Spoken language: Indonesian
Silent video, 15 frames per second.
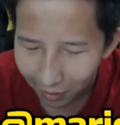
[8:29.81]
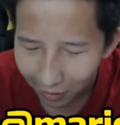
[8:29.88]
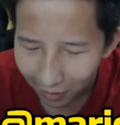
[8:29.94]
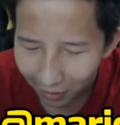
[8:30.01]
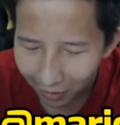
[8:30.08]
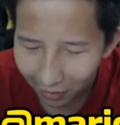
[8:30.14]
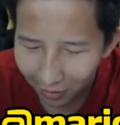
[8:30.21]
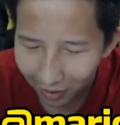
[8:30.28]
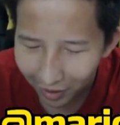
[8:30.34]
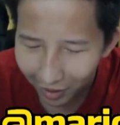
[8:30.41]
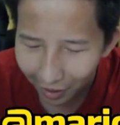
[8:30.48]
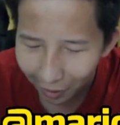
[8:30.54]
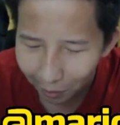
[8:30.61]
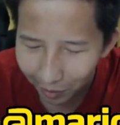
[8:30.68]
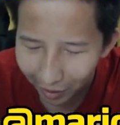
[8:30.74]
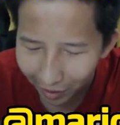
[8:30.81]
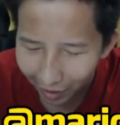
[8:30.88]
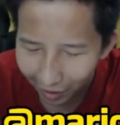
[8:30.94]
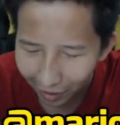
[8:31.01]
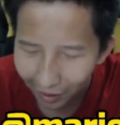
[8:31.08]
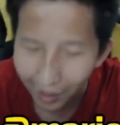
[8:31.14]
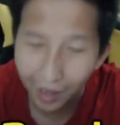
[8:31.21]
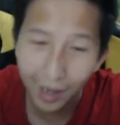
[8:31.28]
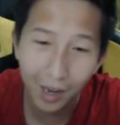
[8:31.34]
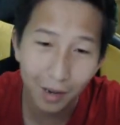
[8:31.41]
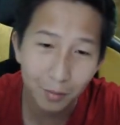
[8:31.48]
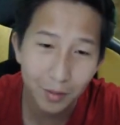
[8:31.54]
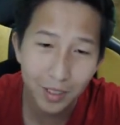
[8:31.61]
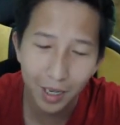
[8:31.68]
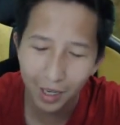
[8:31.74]
Oh ada landman ya? Nih kalian
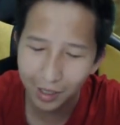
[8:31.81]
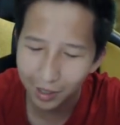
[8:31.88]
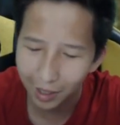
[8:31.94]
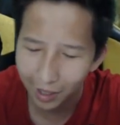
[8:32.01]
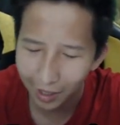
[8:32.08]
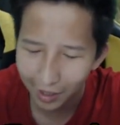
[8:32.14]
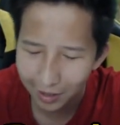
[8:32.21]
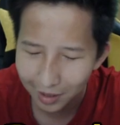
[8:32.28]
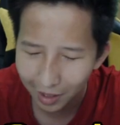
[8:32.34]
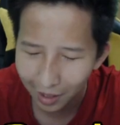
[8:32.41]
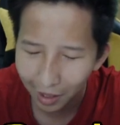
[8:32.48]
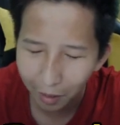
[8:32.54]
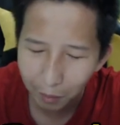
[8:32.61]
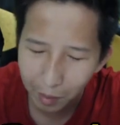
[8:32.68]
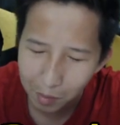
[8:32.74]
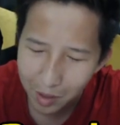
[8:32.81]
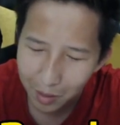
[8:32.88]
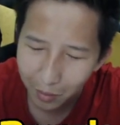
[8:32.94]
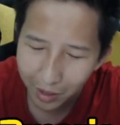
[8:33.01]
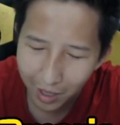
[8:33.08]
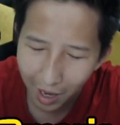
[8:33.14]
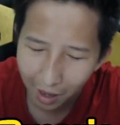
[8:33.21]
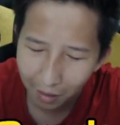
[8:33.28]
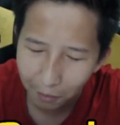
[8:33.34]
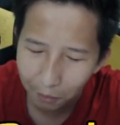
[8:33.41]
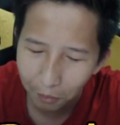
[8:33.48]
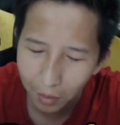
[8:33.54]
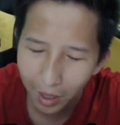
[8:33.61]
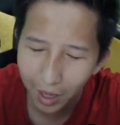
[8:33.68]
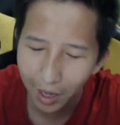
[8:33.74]
bisa lihat nih ya guys ya. Landman bisa meledak.
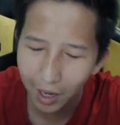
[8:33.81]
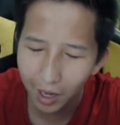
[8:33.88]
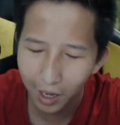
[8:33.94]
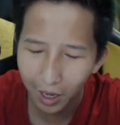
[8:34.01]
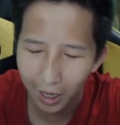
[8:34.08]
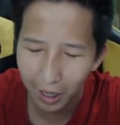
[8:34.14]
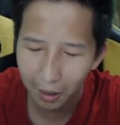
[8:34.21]
Bang.